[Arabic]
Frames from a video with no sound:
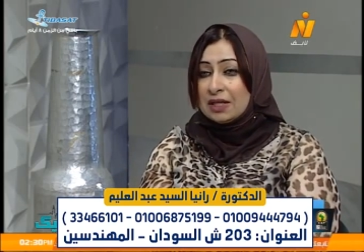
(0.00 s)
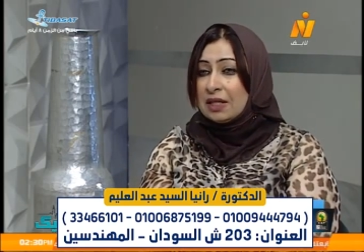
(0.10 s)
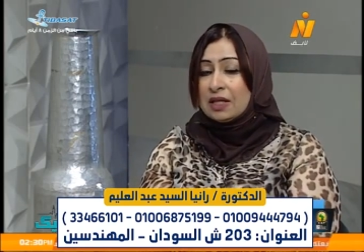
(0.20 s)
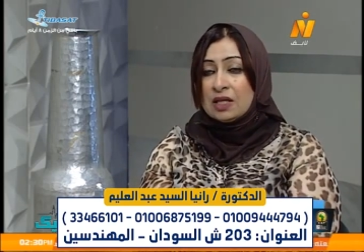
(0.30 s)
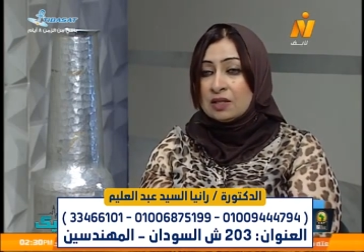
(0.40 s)

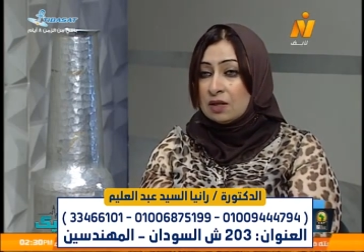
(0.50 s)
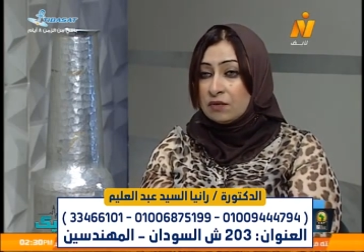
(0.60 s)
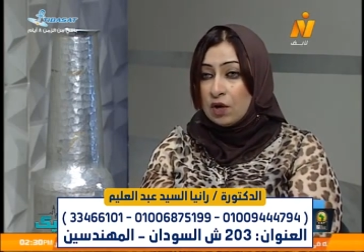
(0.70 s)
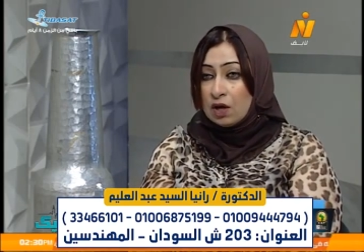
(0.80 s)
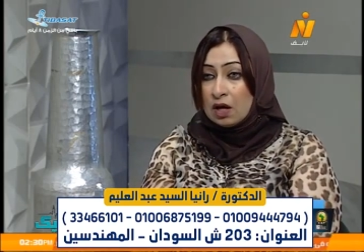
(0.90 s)
دخلنا في
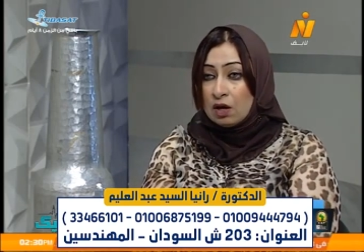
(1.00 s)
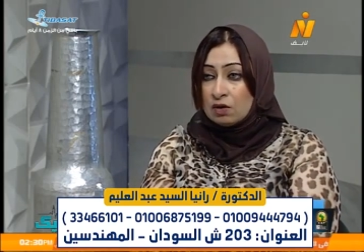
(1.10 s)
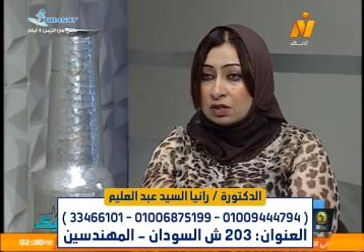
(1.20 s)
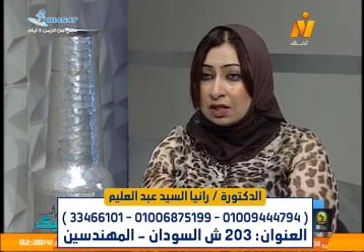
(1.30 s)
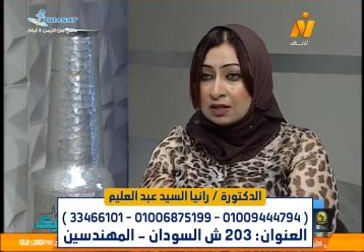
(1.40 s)
مرحله فقدان
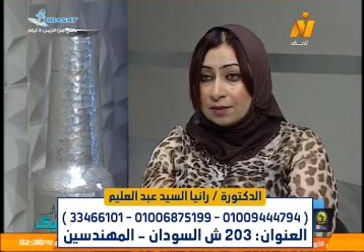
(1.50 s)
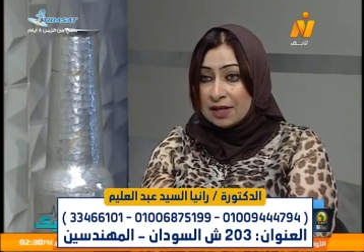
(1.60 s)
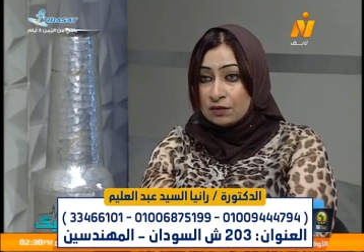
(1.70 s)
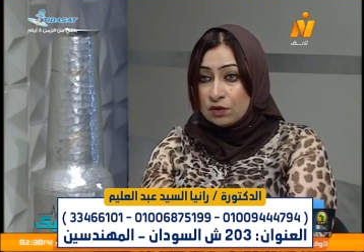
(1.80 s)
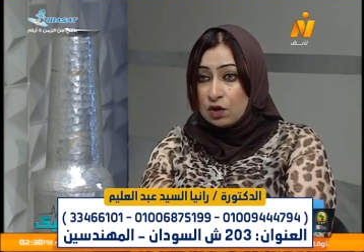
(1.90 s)
الاحساس
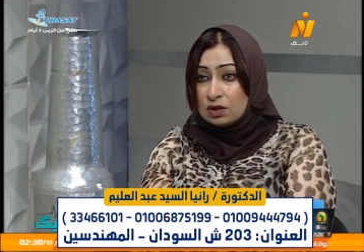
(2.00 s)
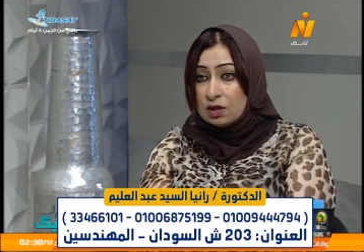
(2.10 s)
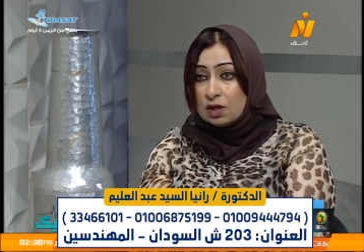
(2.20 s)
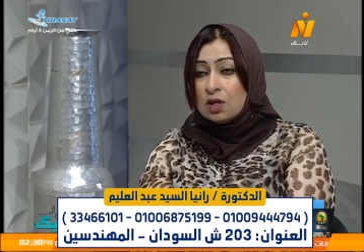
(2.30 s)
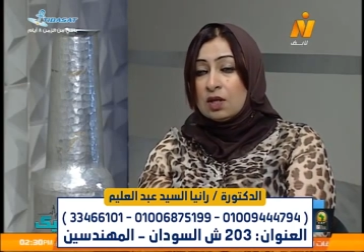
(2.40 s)
احنا
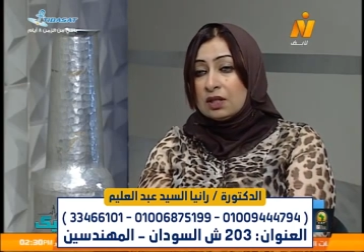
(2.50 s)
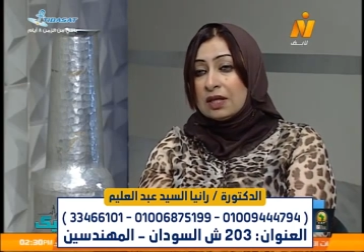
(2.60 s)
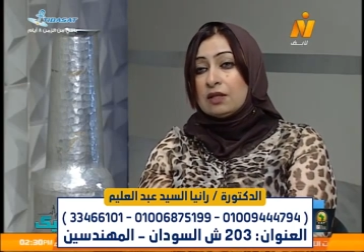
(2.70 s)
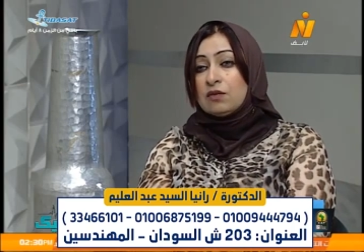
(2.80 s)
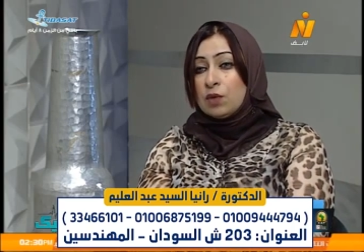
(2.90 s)
المرحله الاولى
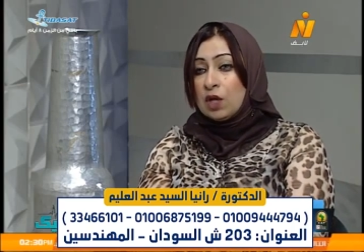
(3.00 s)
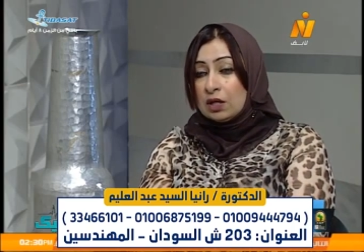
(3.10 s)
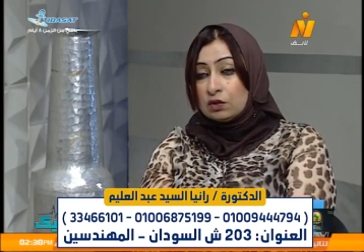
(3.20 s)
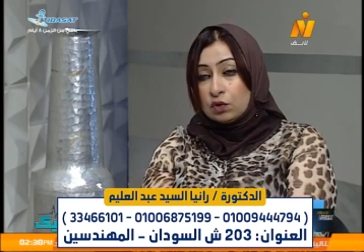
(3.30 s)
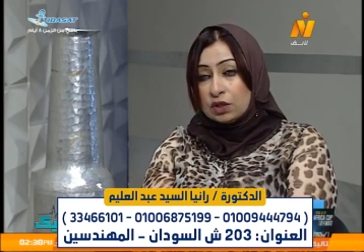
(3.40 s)
بتاعتنا
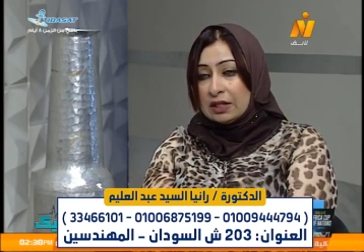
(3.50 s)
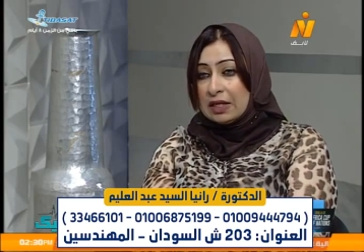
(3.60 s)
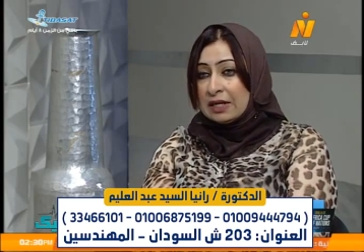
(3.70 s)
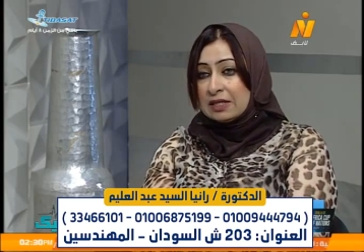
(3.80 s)
الم وتنميل